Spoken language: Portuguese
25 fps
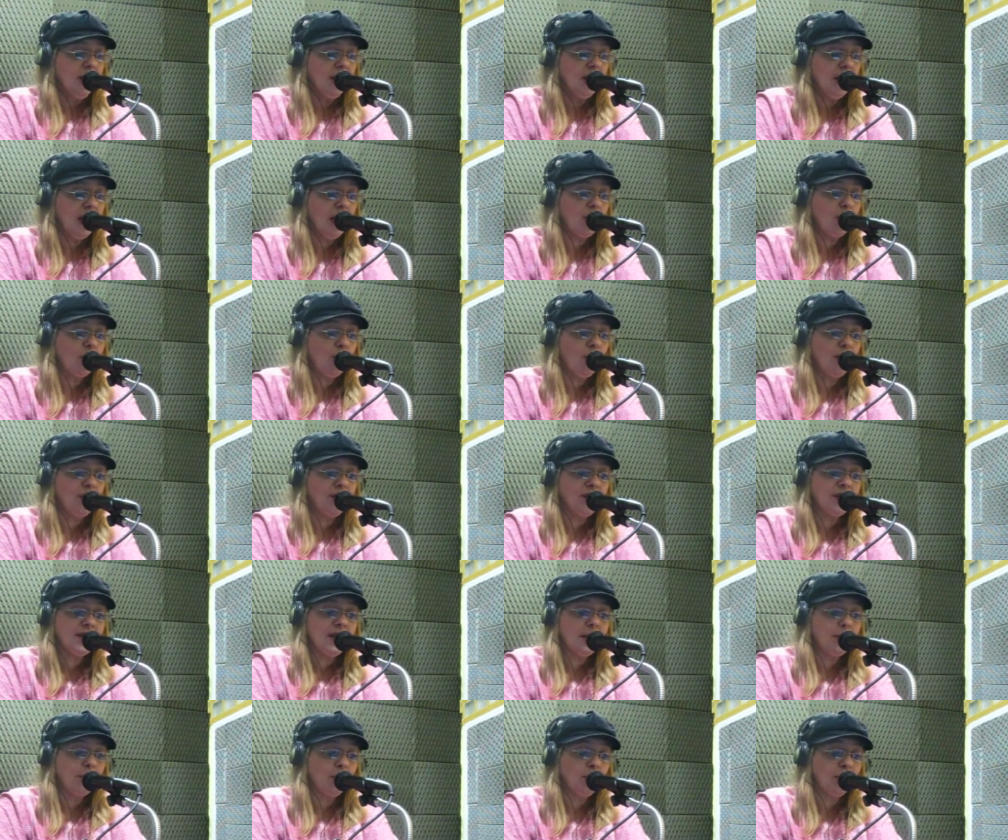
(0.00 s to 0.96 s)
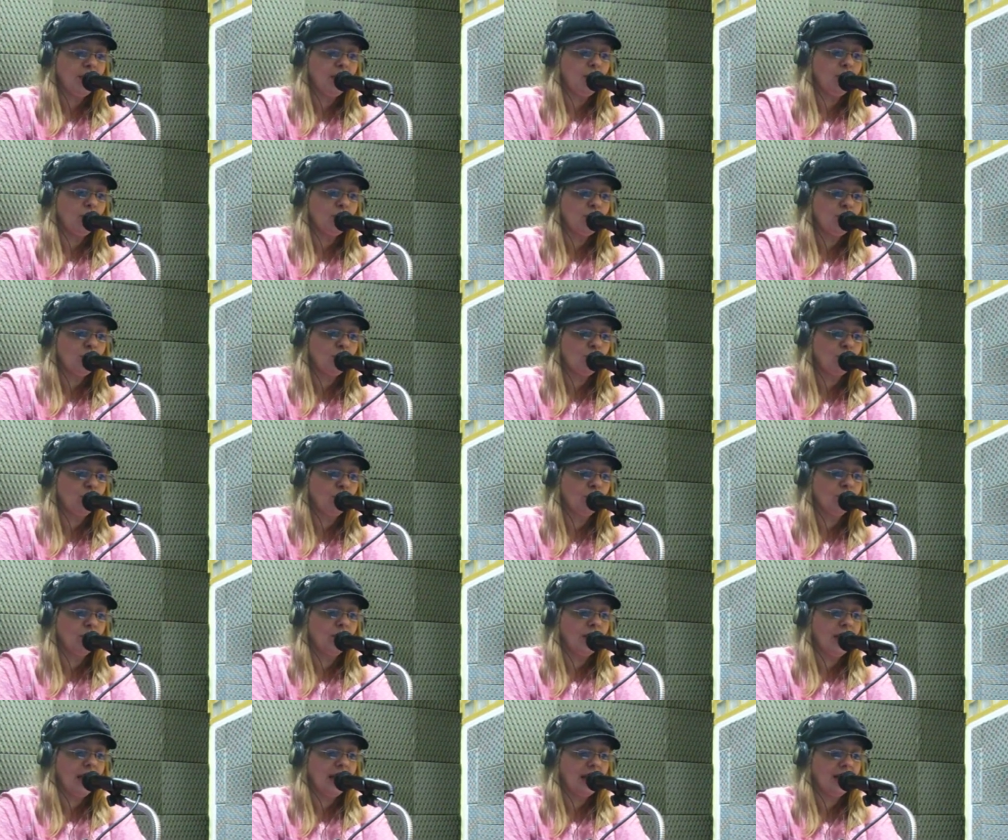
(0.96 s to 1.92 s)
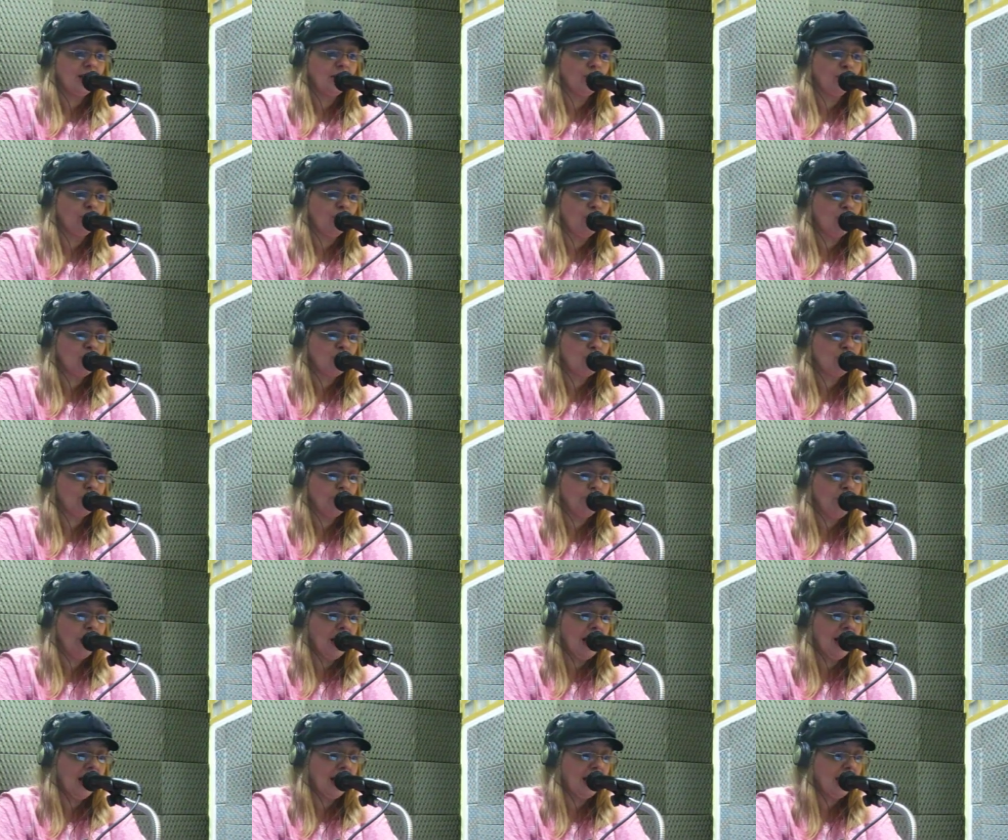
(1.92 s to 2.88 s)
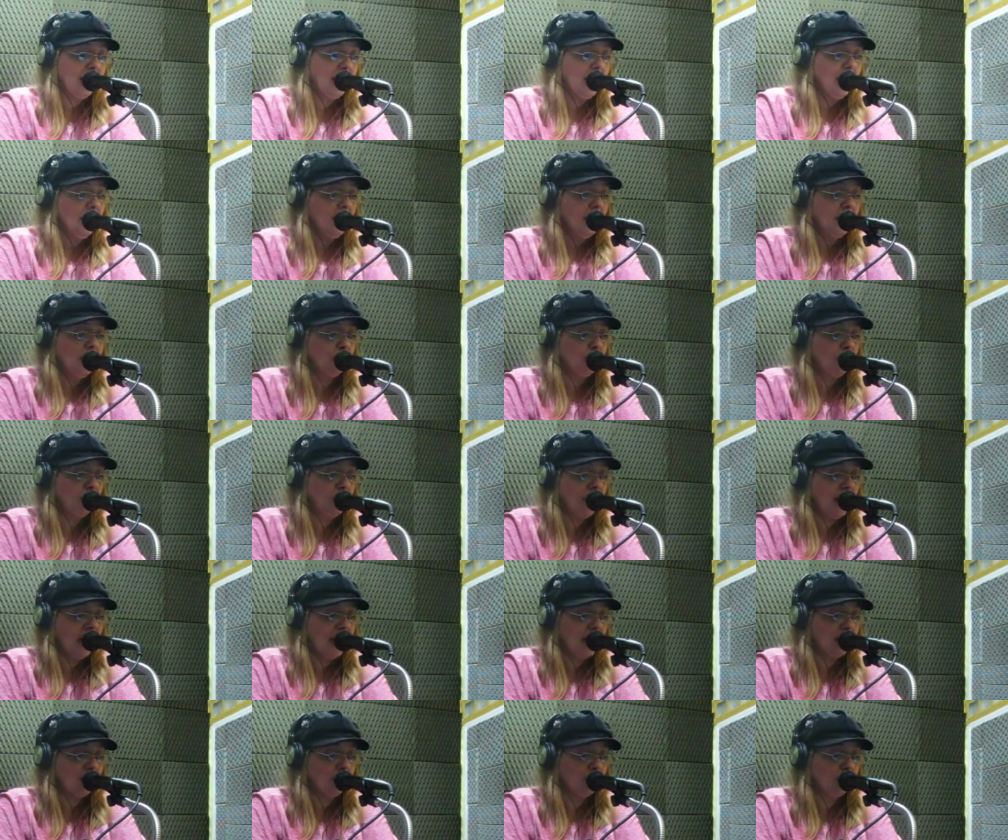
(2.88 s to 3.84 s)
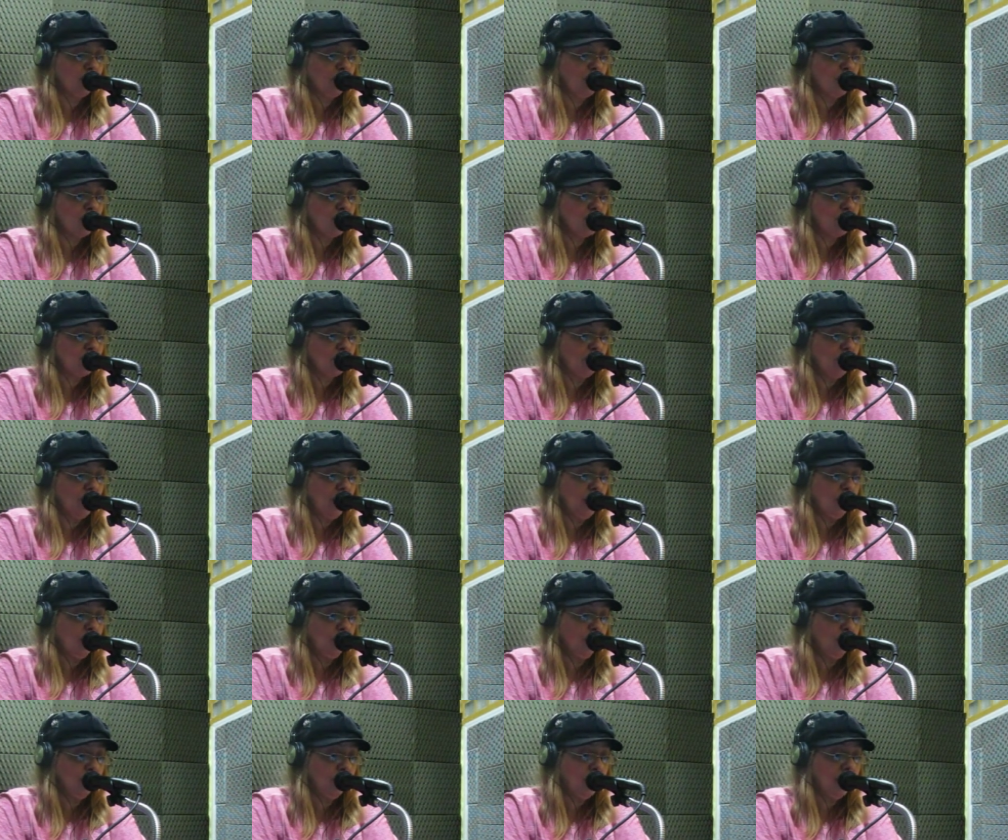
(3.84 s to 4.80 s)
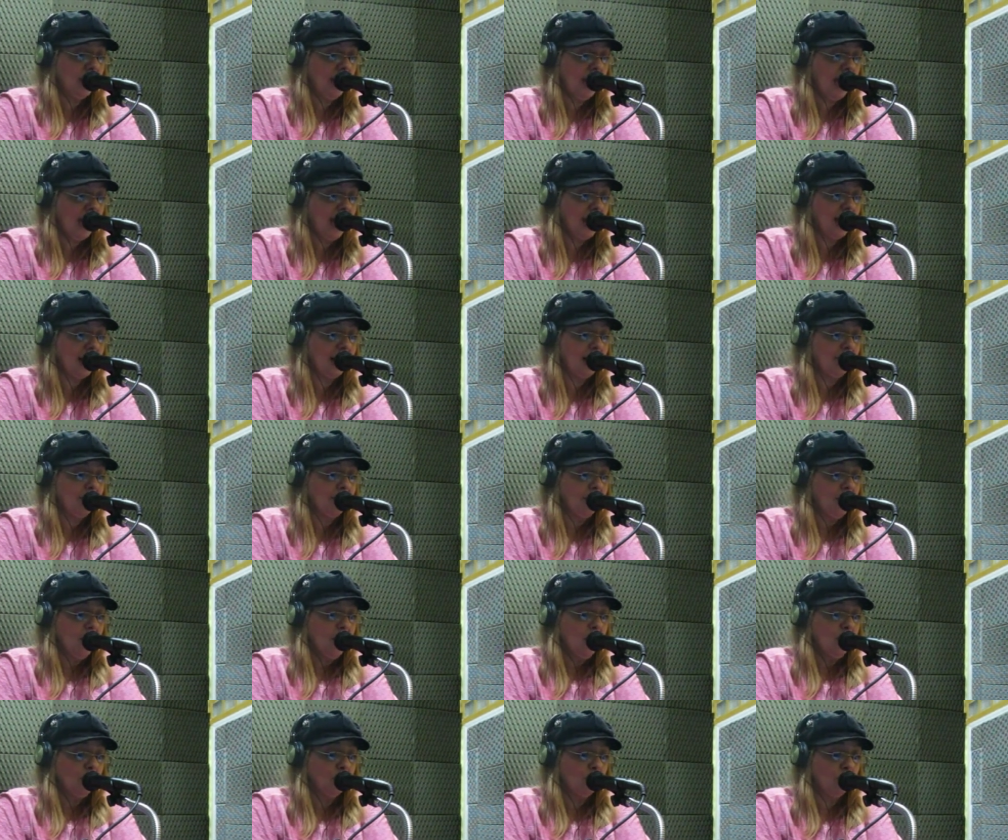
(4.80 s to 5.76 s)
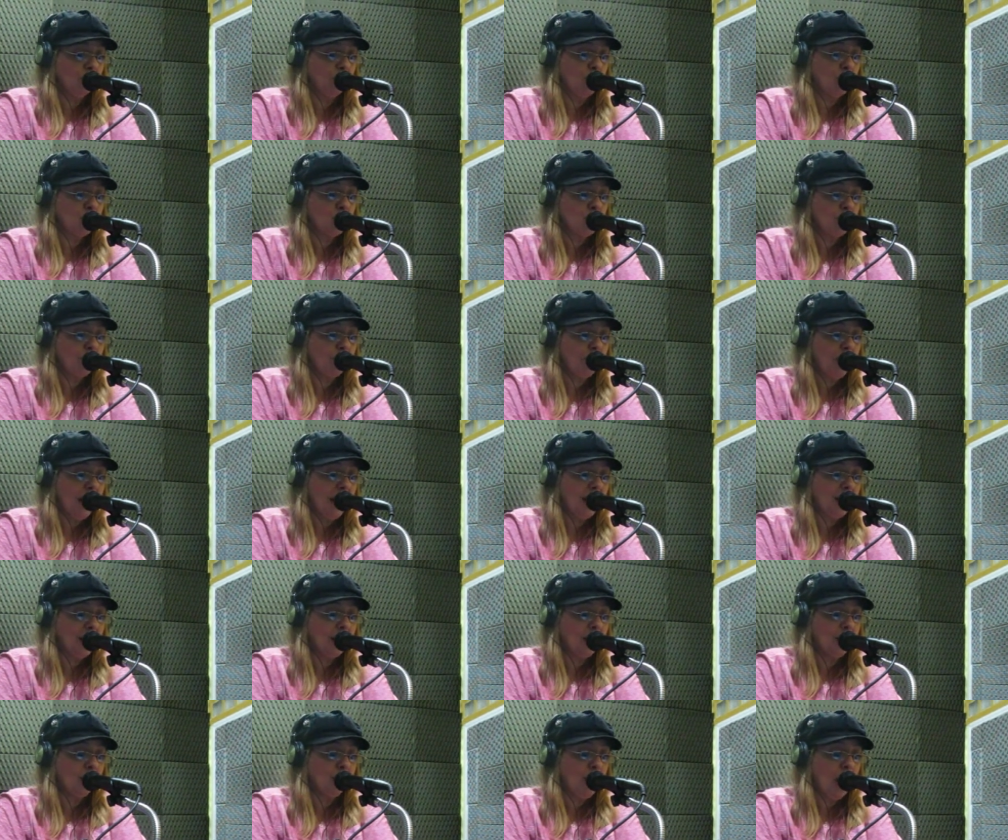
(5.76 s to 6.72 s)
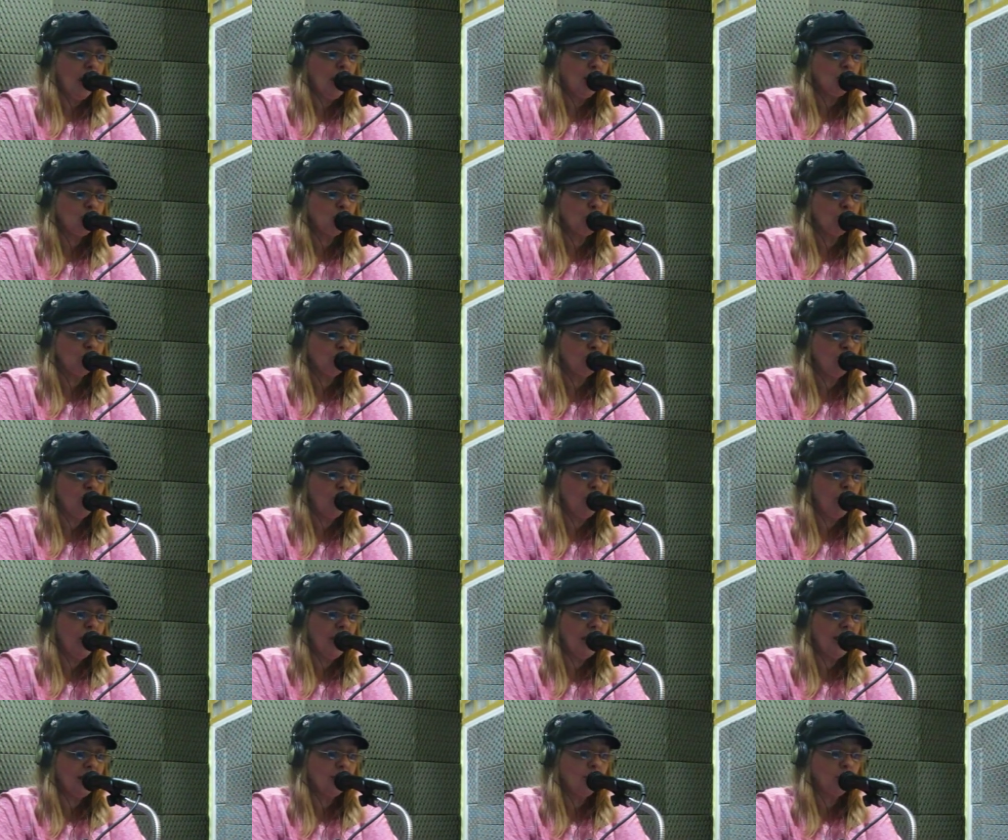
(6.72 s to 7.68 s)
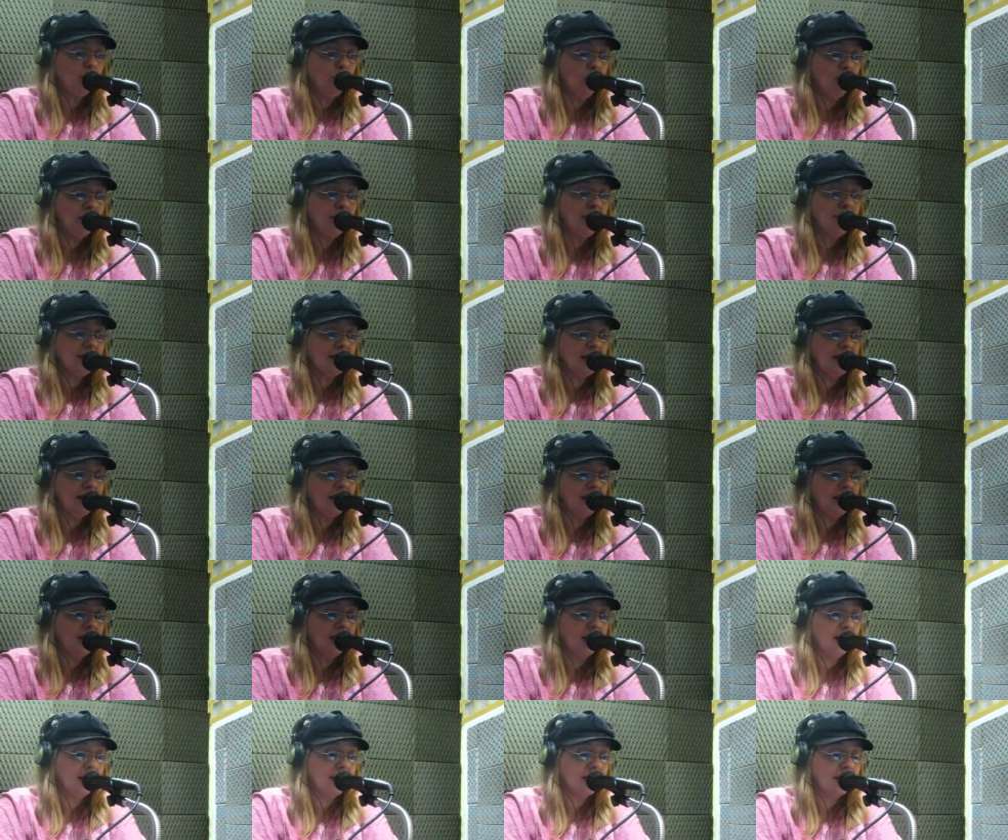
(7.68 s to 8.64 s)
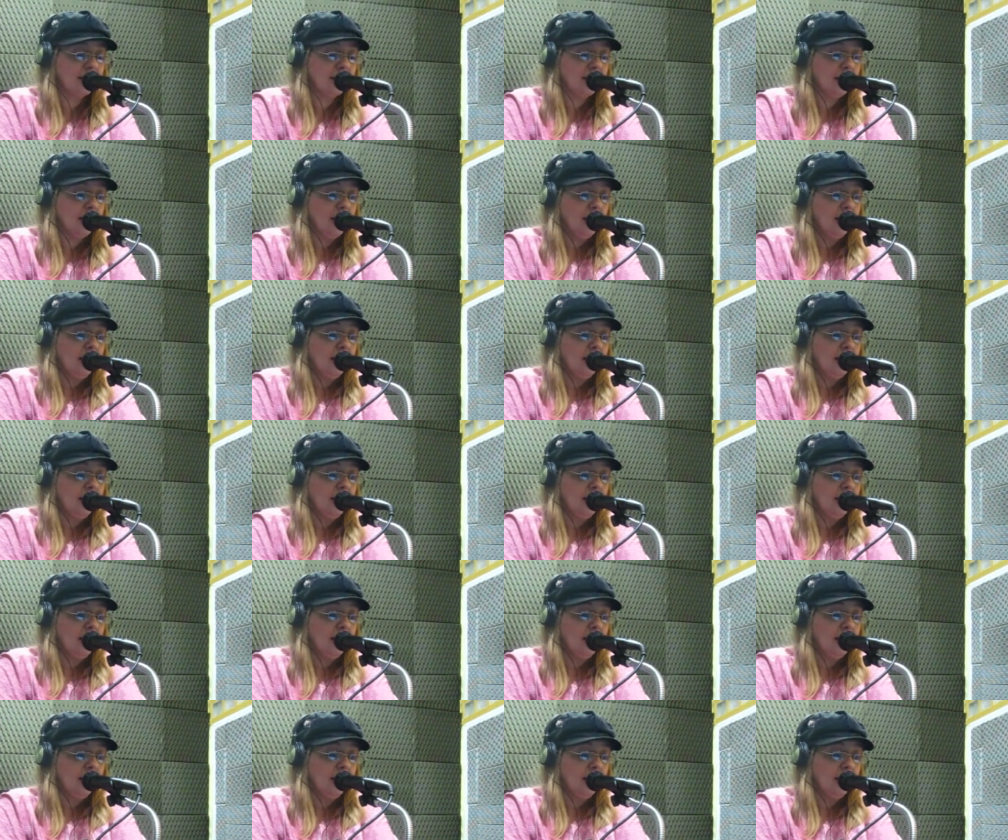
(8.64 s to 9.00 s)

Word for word: Jacob se apoderou de tudo que era do nosso pai e do que era do nosso e do que era do nosso pai, ajuntou ele toda essa riqueza.